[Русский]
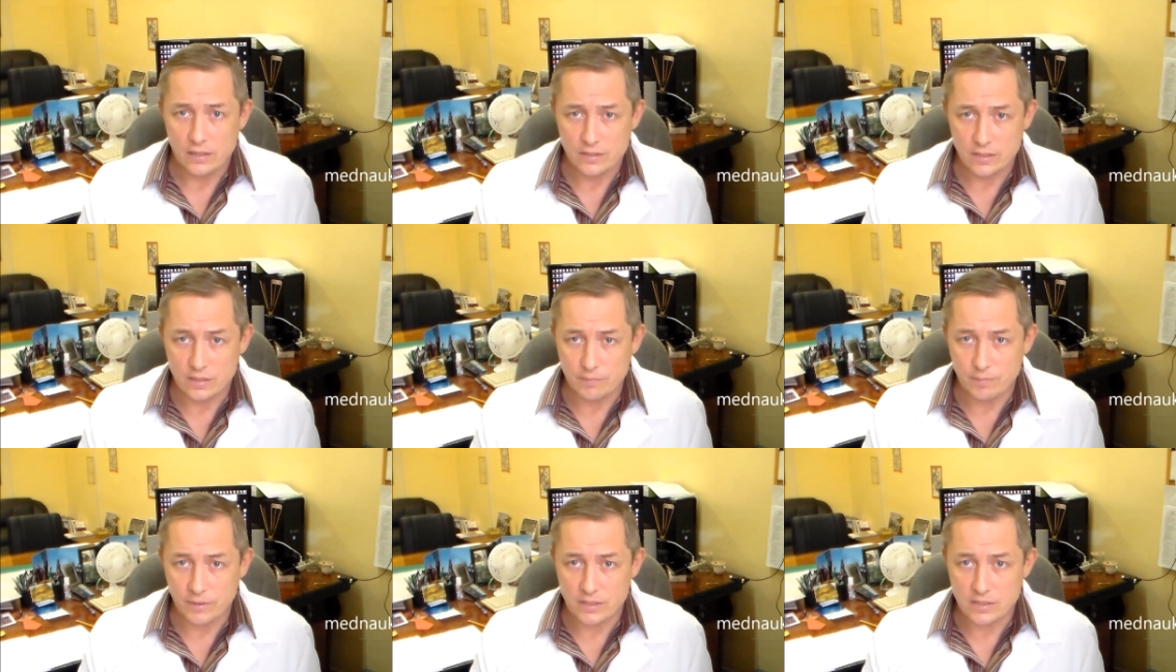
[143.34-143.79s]

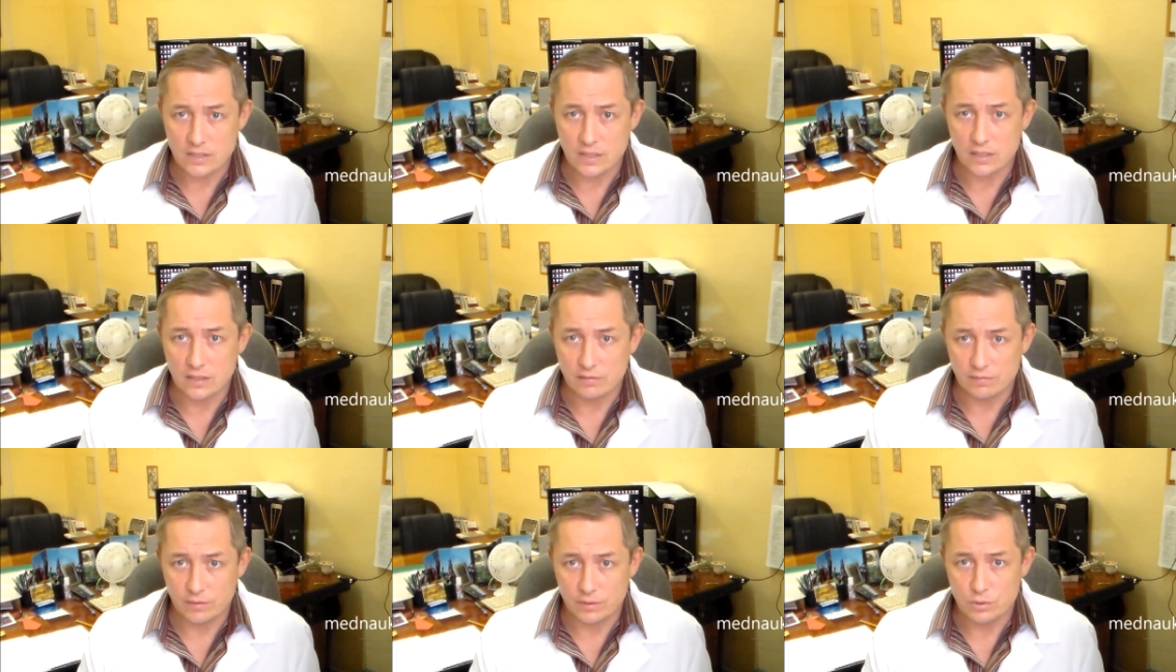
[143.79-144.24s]

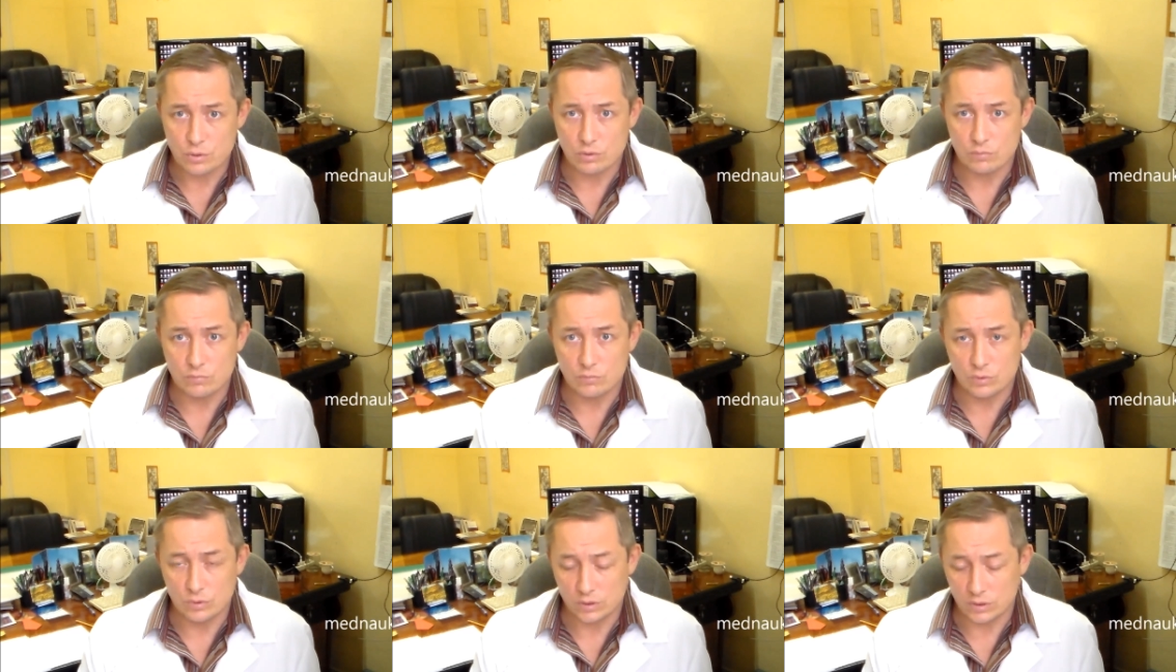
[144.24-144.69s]
антидепрессантов, о
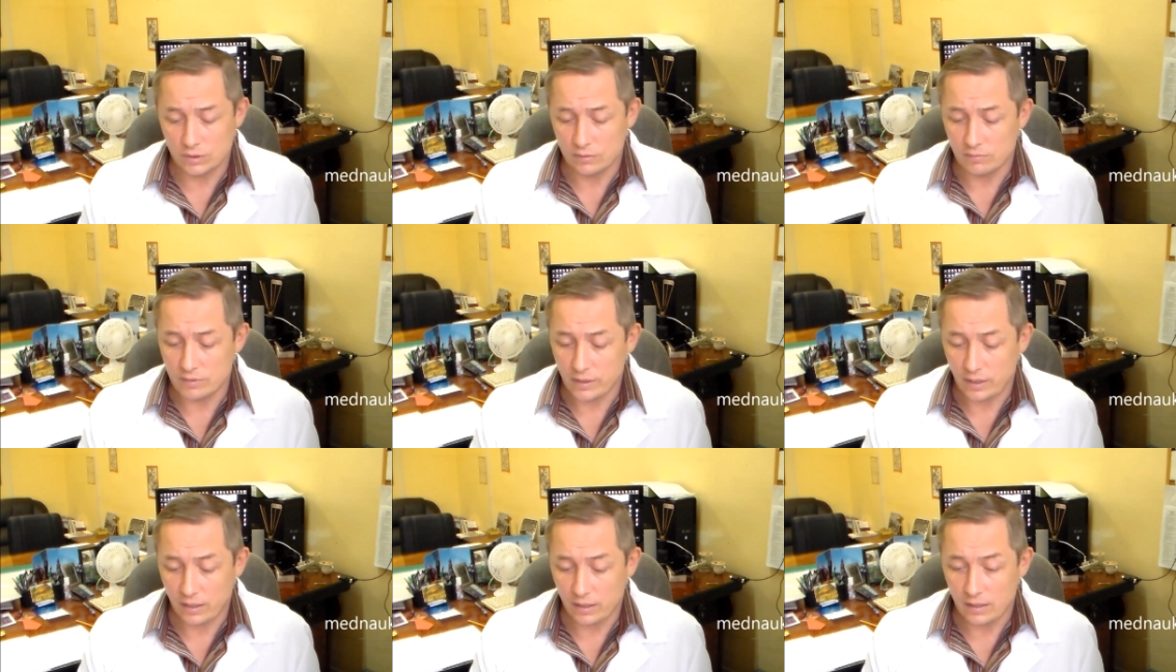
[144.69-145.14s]
чем мы уже
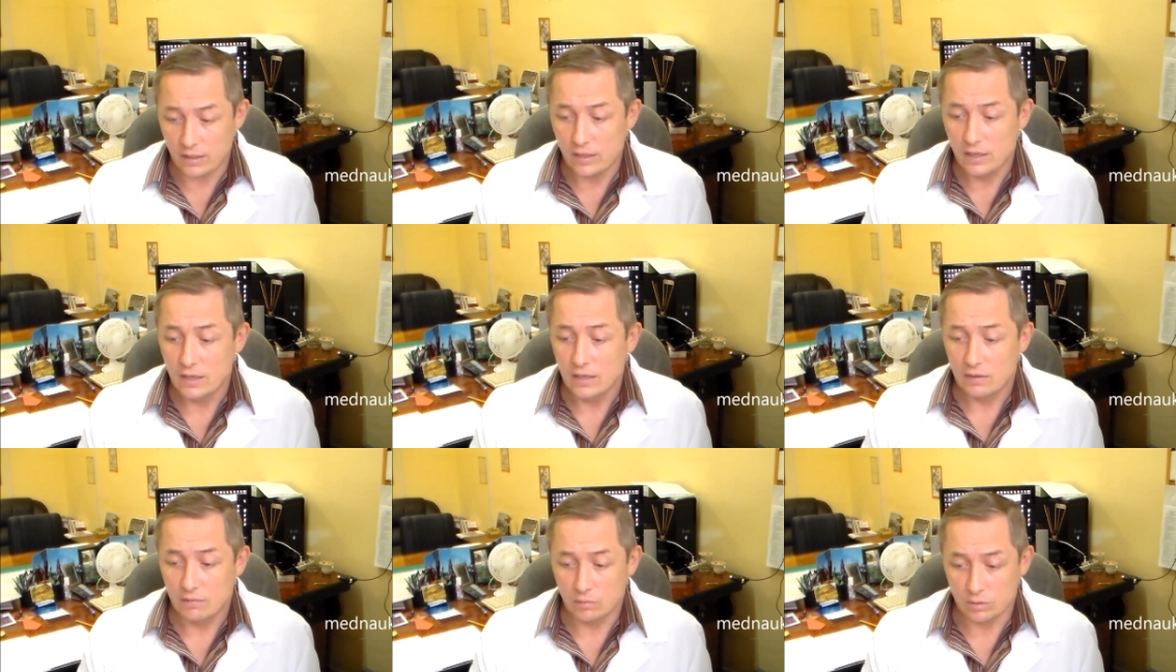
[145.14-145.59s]
говорили,
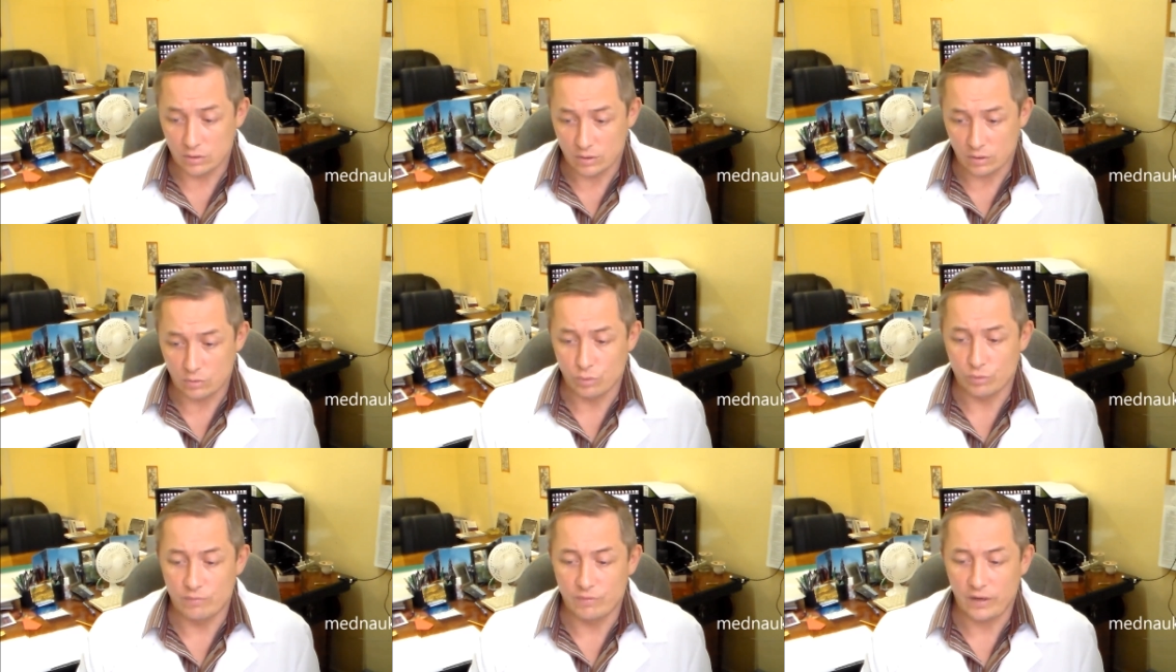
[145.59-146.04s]
вот
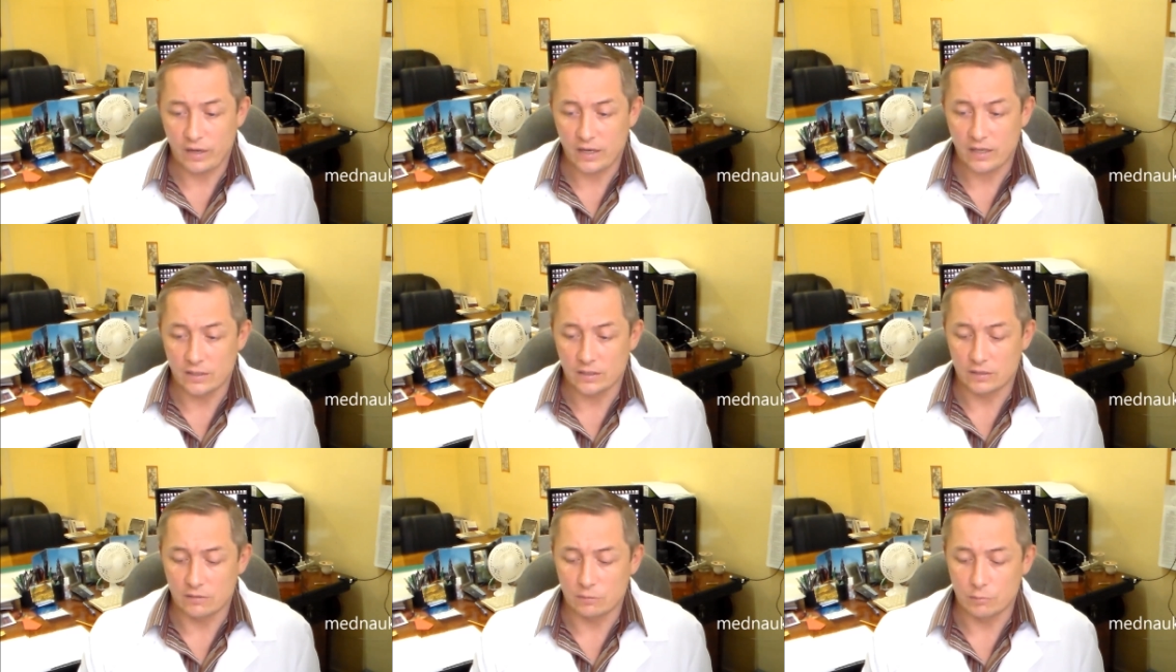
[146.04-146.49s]
такой
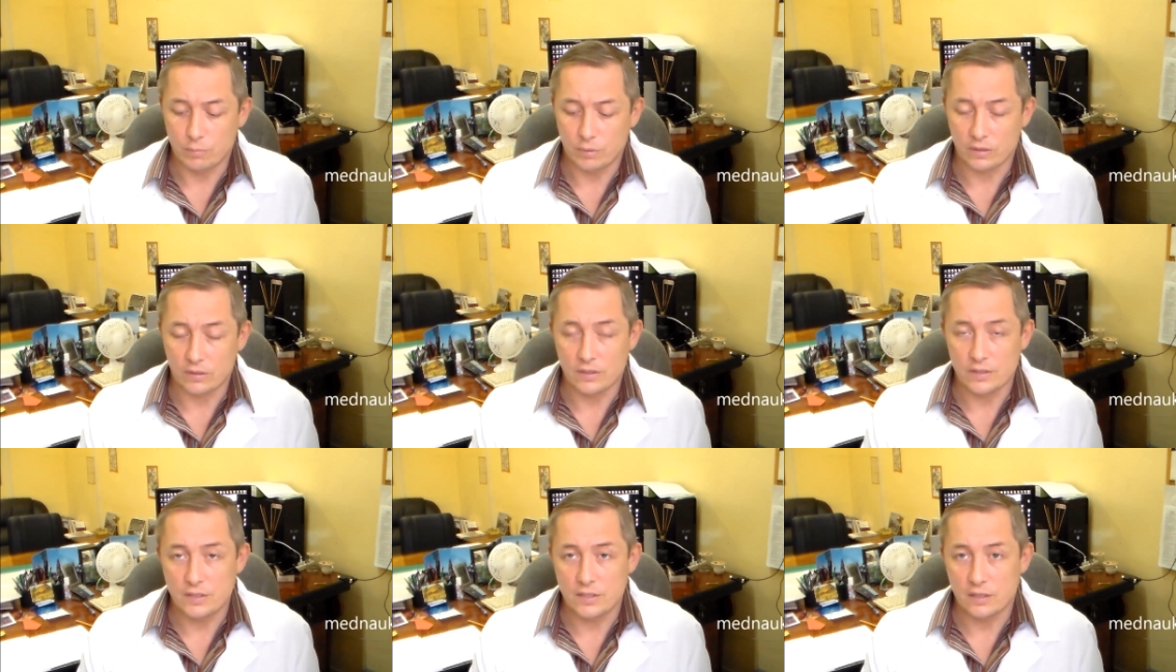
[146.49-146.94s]
вариант его
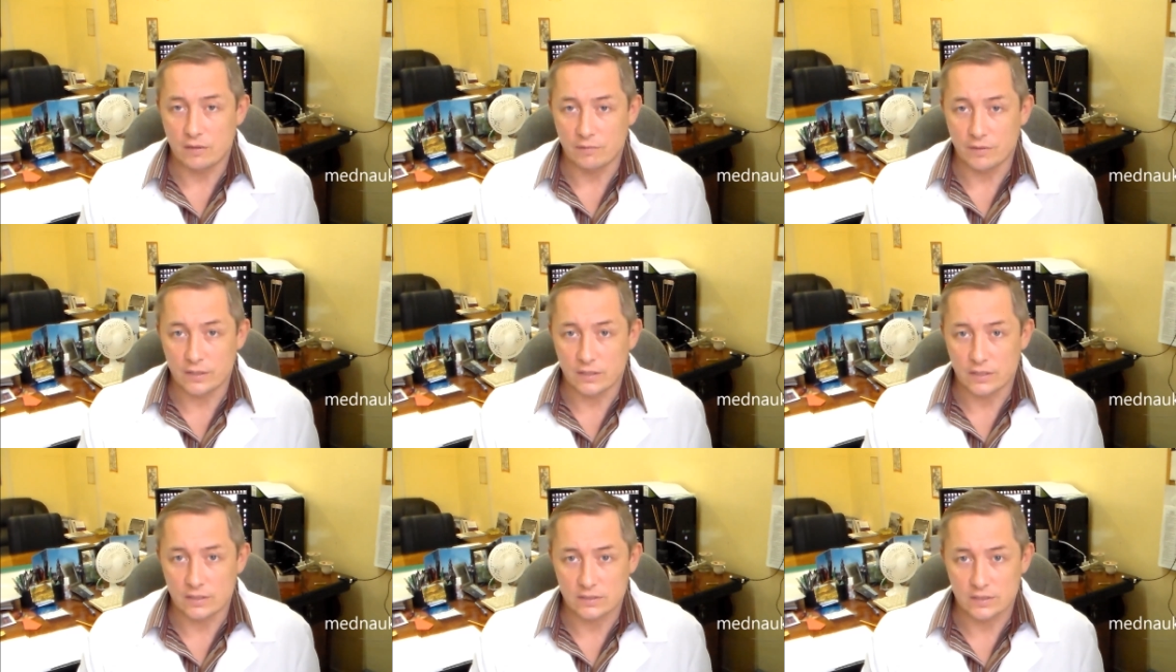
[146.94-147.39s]

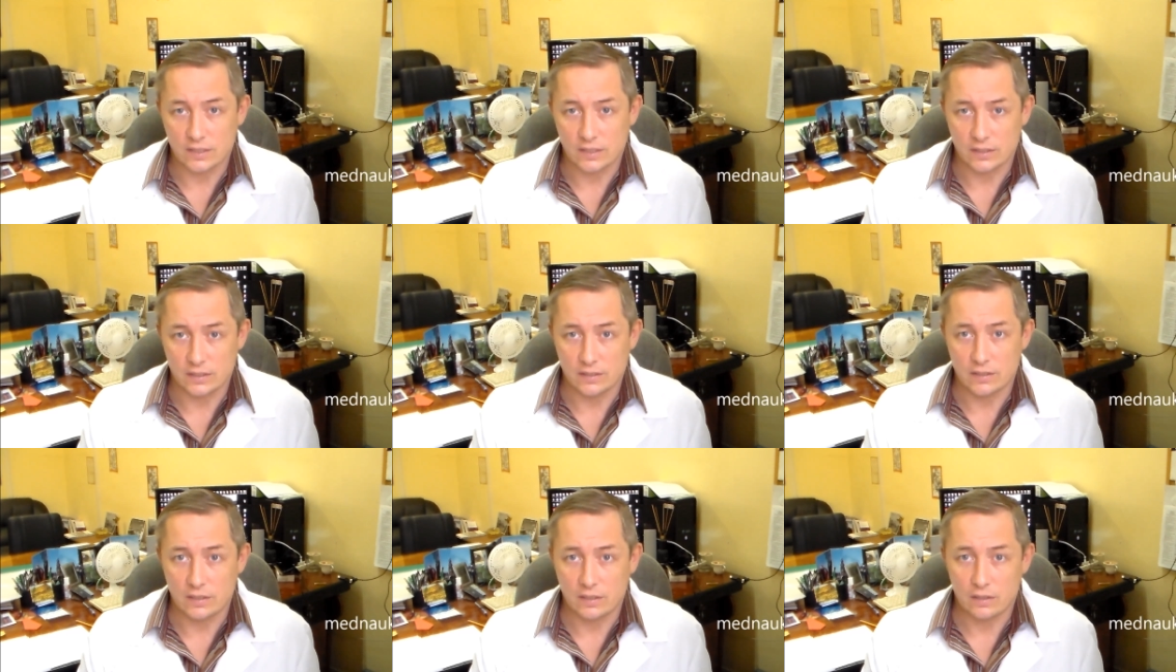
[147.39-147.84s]
пролонгированный, как
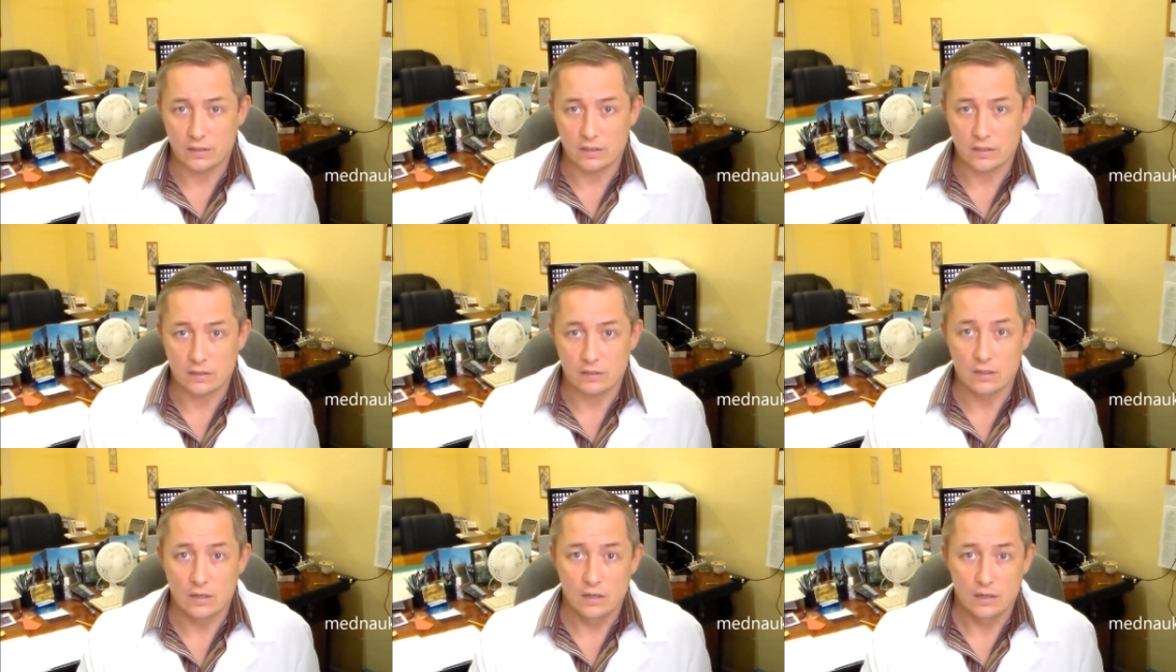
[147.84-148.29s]
саротальный
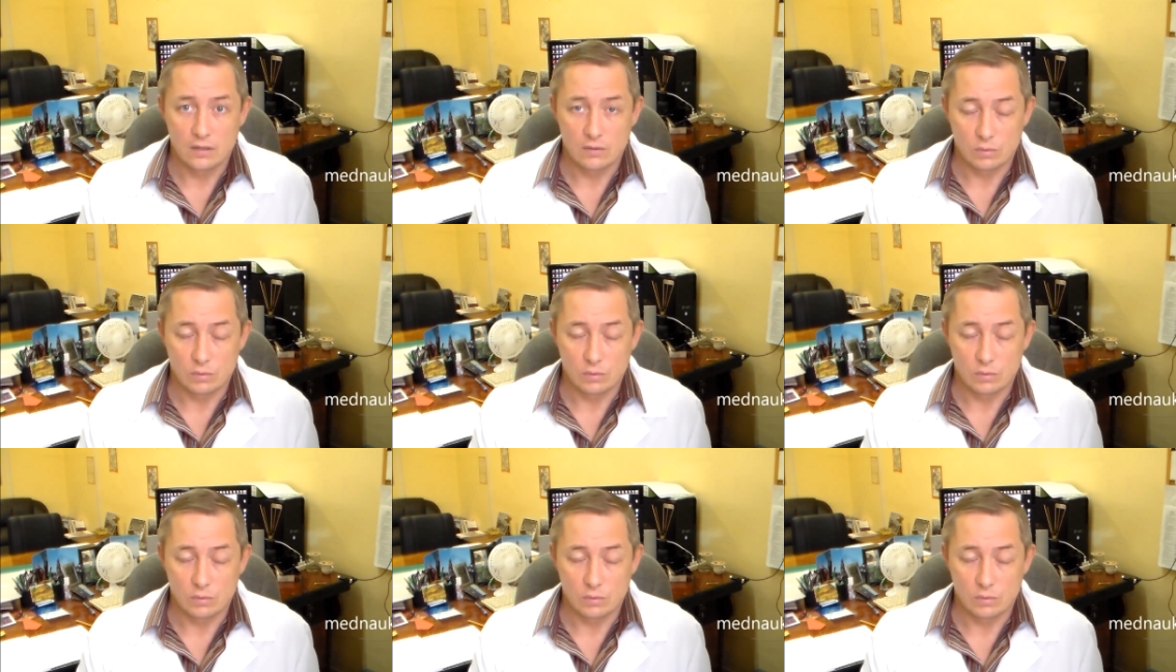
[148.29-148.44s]
ретард,